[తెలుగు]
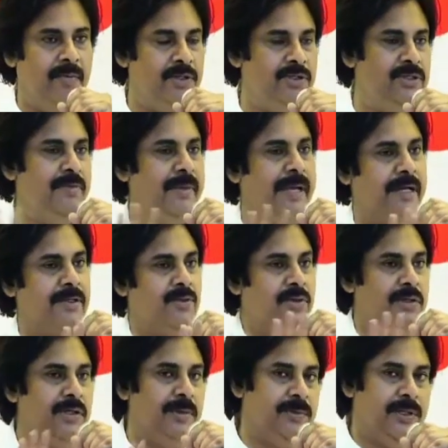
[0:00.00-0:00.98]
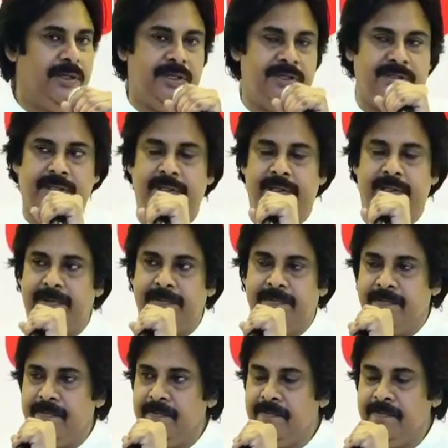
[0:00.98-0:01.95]
మెచ్చి మేకతోలు కప్తాను నేను
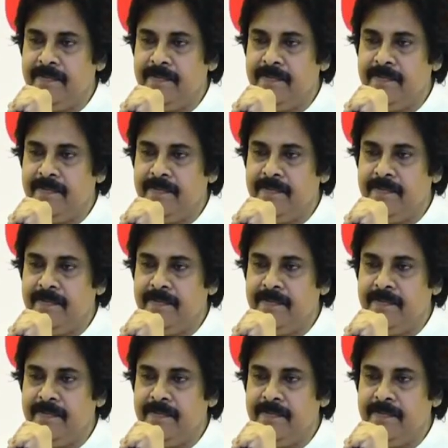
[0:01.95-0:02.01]
చేయలేను